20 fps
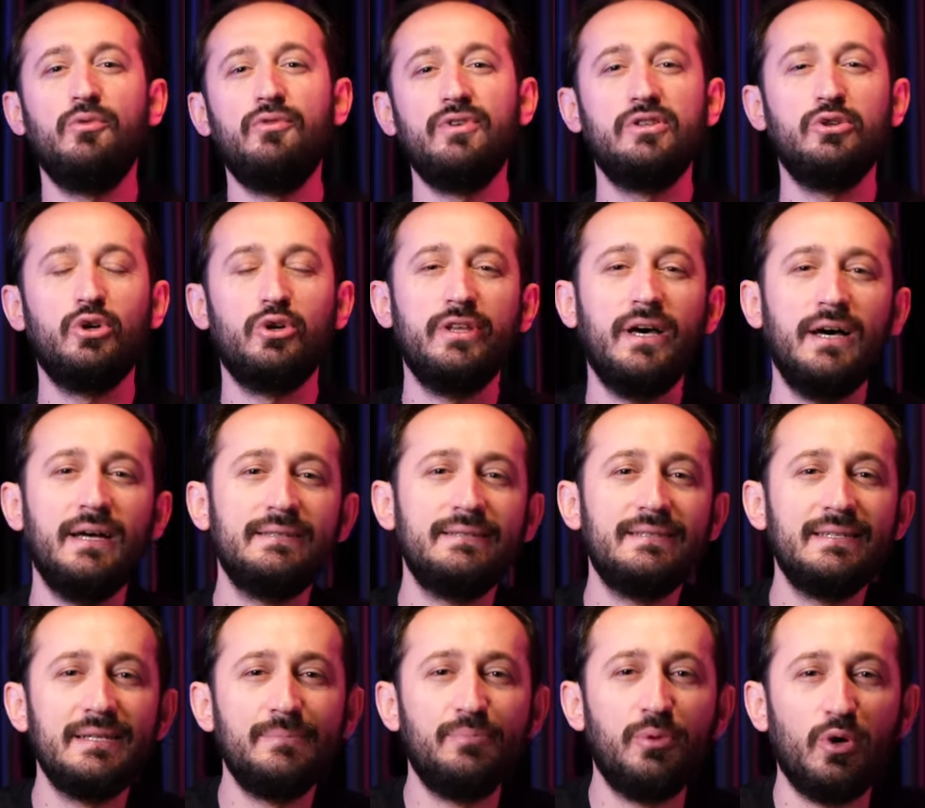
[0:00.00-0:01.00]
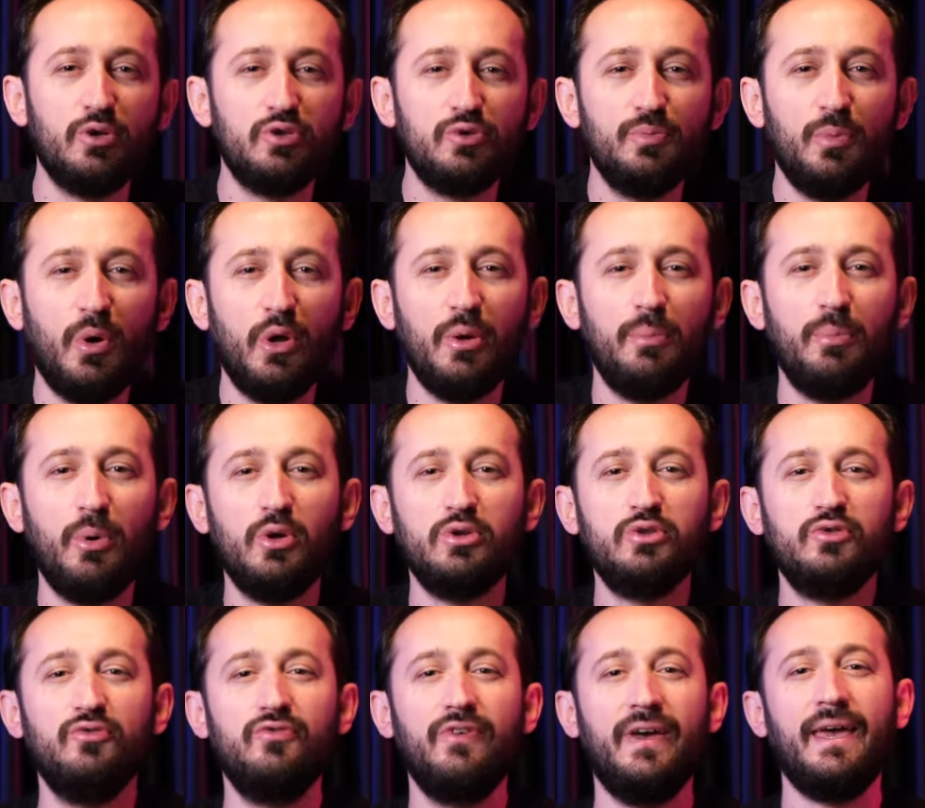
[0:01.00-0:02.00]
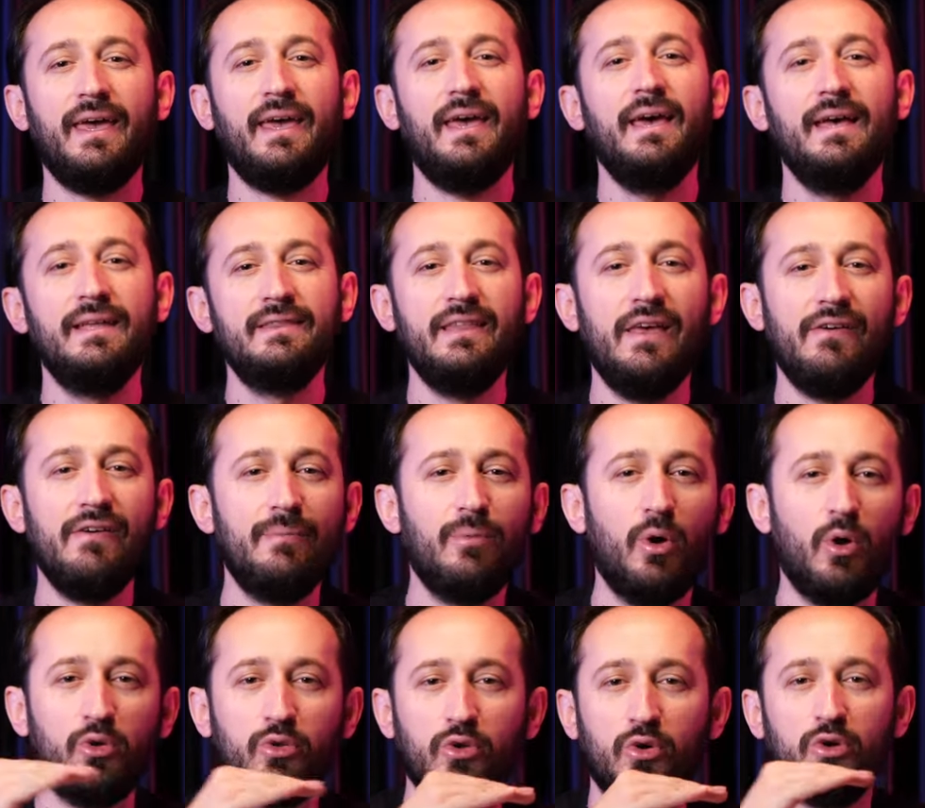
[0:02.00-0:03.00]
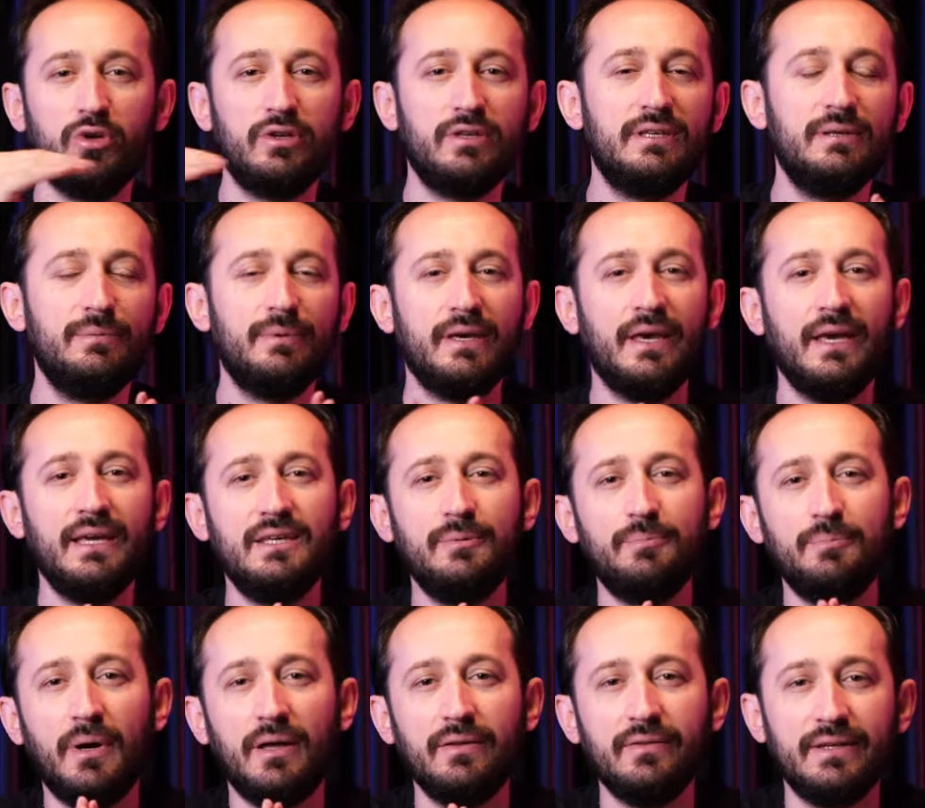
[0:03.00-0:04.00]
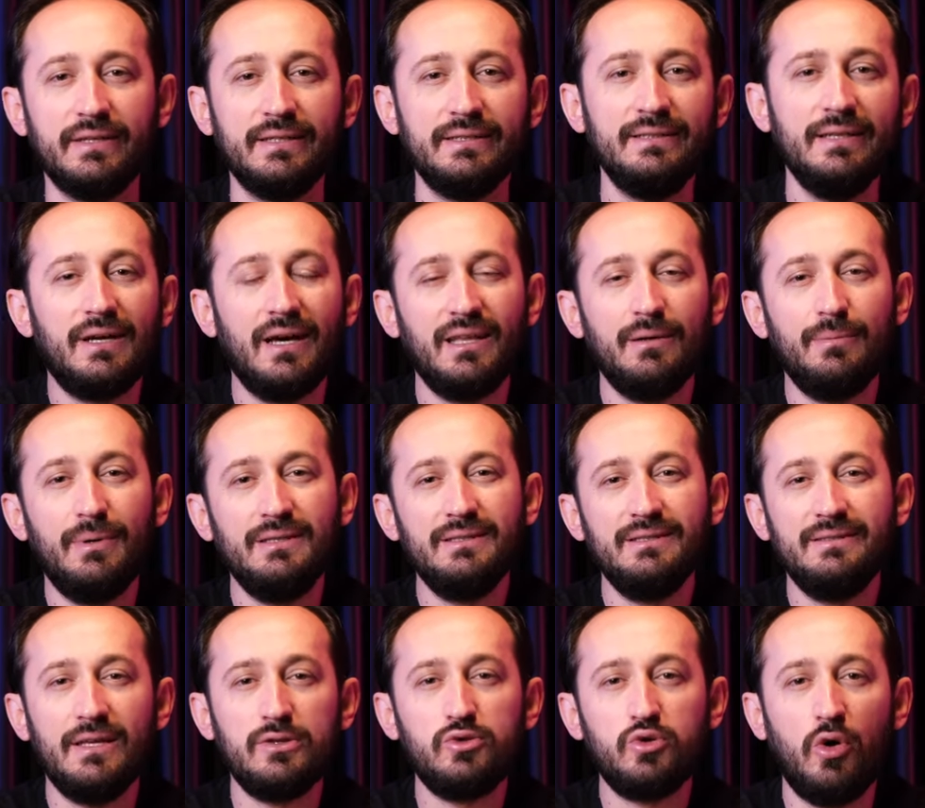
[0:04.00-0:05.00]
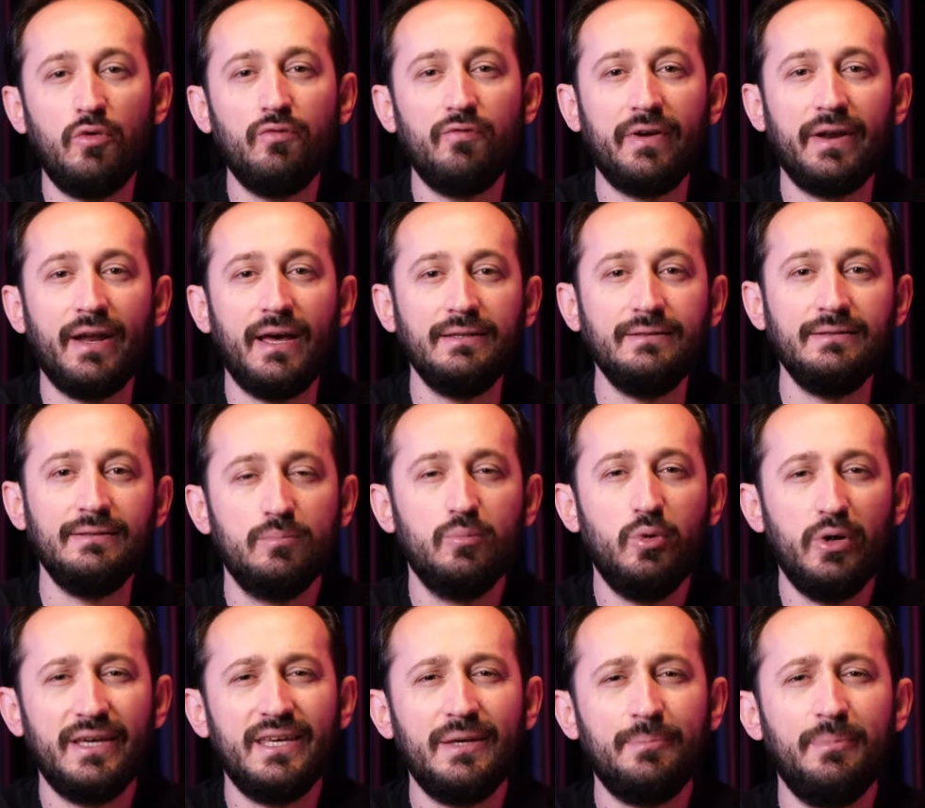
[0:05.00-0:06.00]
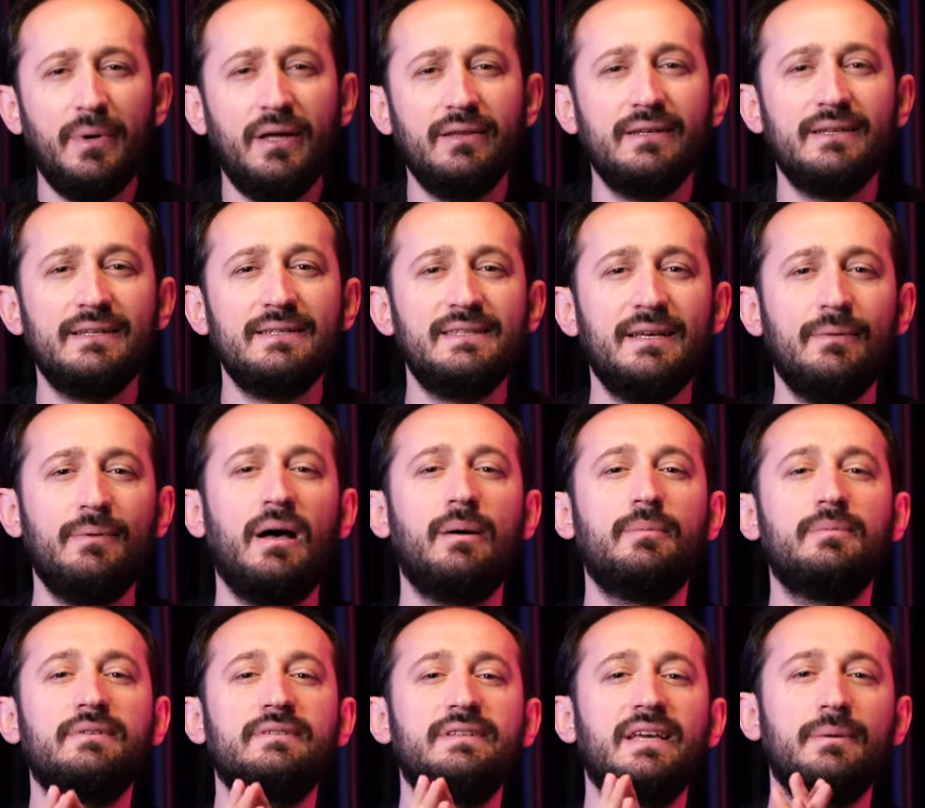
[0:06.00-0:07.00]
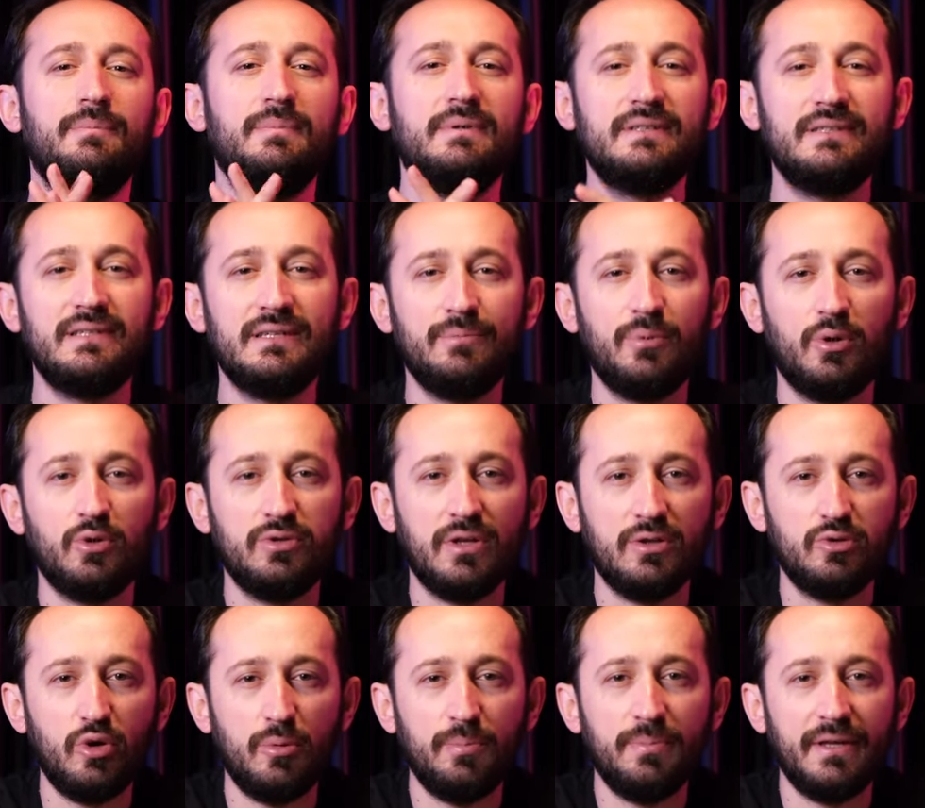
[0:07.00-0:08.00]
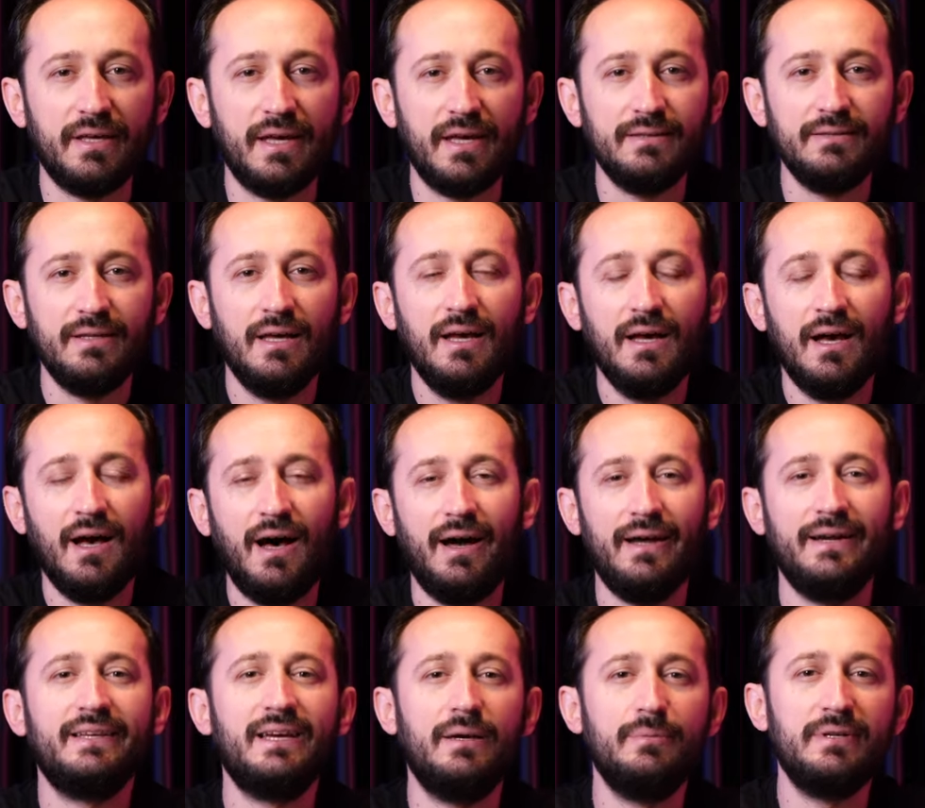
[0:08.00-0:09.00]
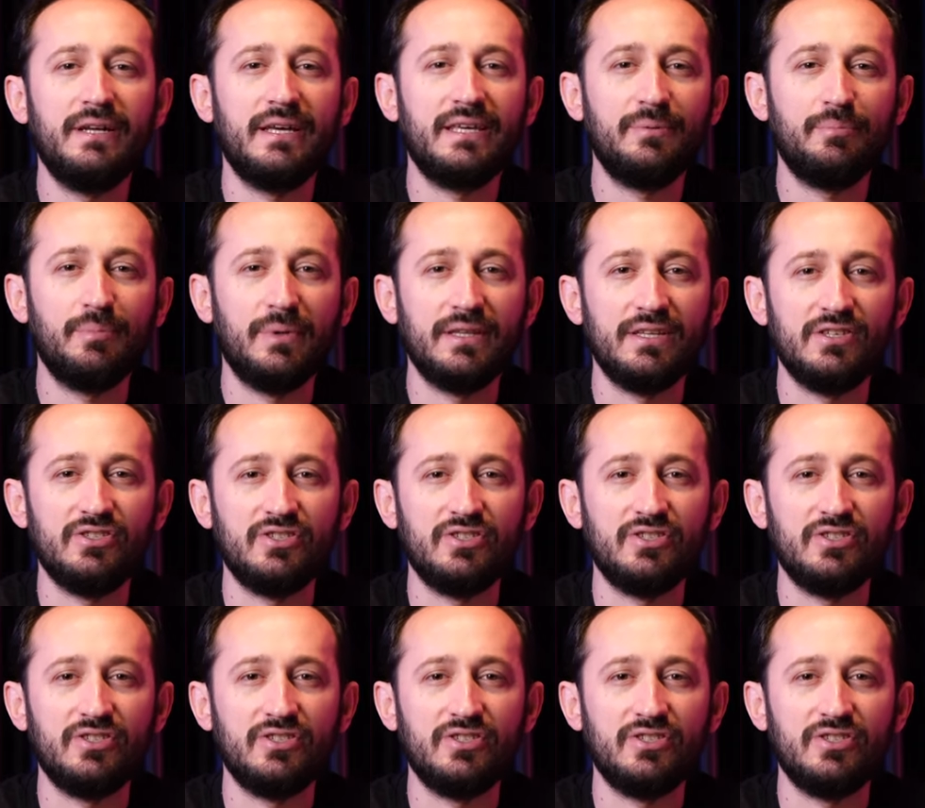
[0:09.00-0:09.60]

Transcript: Bu videoda tripod, monopod ve deve boynu gibi ekipmanların kalabalığına son veren bu ekipmanların tamamını tek bir tripodla toplayan harika bir ekipmanı